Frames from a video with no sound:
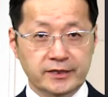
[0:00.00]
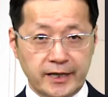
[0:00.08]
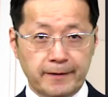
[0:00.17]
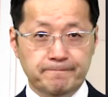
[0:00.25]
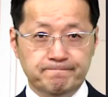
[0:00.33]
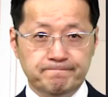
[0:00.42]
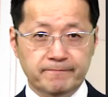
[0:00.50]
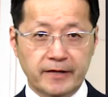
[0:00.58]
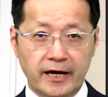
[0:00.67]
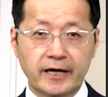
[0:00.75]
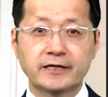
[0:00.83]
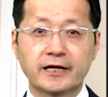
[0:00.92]
て
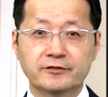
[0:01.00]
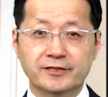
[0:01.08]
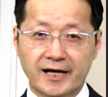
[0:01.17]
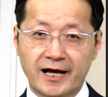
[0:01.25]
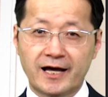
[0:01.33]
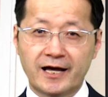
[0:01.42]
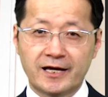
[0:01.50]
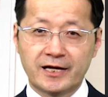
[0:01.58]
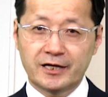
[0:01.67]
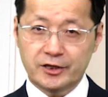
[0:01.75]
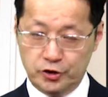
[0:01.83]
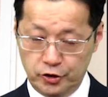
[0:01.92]
エンゲルスが
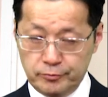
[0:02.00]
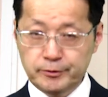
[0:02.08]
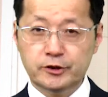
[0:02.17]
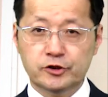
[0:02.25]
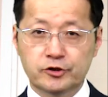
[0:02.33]
有物